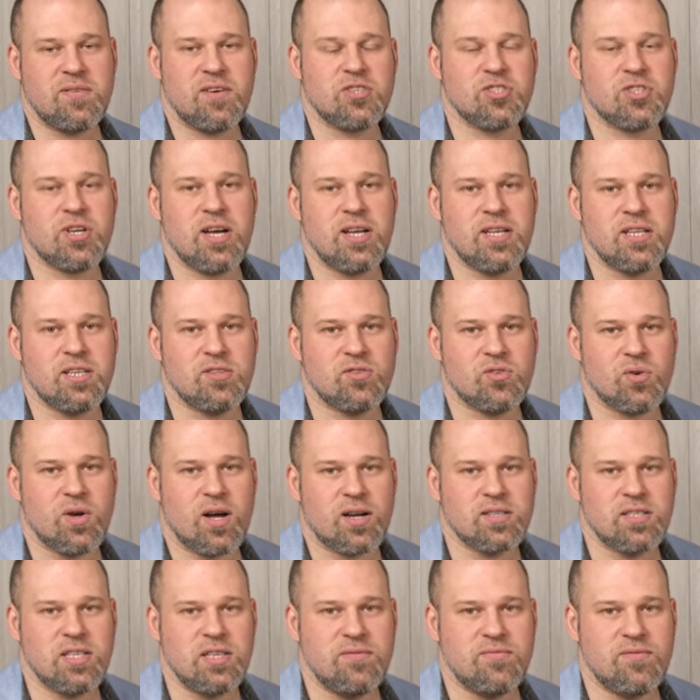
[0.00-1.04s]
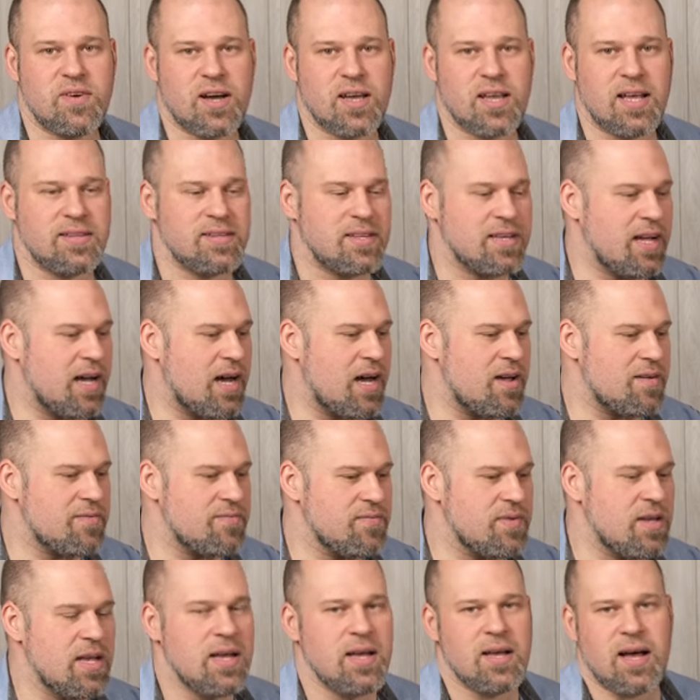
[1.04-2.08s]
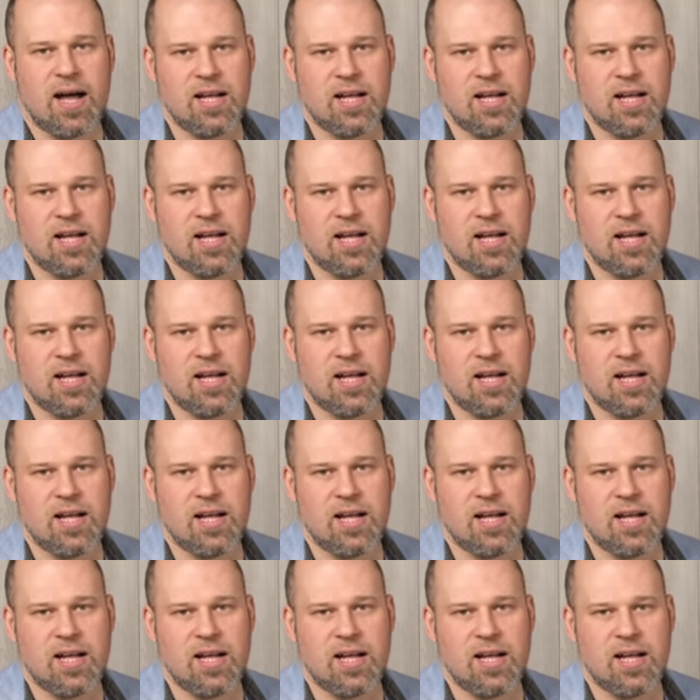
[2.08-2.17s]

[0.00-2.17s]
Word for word: wahrscheinlich zur aktiven Variante greifen.